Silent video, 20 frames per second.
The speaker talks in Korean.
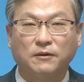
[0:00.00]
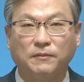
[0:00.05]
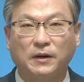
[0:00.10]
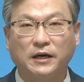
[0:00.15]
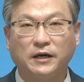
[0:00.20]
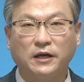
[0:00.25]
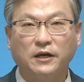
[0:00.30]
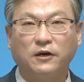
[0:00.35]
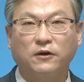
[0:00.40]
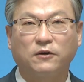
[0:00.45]

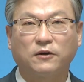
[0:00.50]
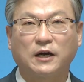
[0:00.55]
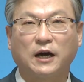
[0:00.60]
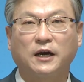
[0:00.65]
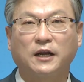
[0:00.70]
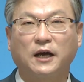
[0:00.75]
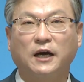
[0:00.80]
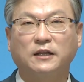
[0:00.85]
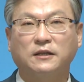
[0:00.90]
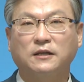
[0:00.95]
말이에요.
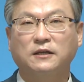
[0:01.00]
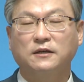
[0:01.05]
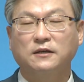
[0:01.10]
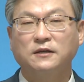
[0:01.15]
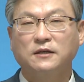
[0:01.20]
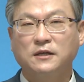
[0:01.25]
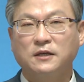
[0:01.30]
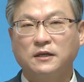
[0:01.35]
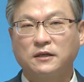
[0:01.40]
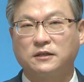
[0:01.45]
가난,
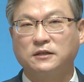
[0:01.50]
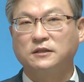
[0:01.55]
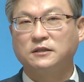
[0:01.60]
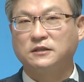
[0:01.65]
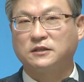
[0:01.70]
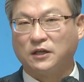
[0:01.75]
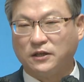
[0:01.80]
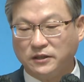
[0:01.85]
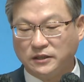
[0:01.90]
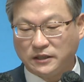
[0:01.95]
어?
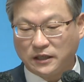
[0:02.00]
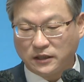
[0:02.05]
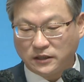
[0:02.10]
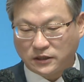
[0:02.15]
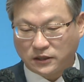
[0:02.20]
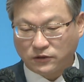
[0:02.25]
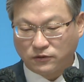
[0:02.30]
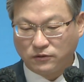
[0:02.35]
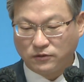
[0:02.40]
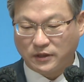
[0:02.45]
그 전쟁
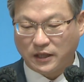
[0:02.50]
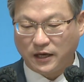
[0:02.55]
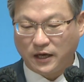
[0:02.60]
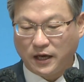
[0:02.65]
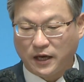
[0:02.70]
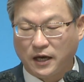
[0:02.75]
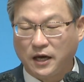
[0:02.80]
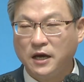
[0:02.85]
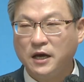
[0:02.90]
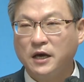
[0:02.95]
치룰
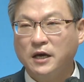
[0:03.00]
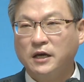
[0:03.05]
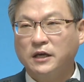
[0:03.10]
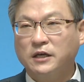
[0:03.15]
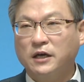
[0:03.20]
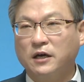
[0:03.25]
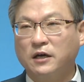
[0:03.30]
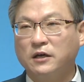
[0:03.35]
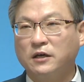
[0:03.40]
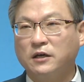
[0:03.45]
때,
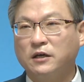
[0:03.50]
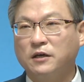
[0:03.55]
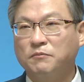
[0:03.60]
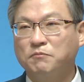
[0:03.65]
어?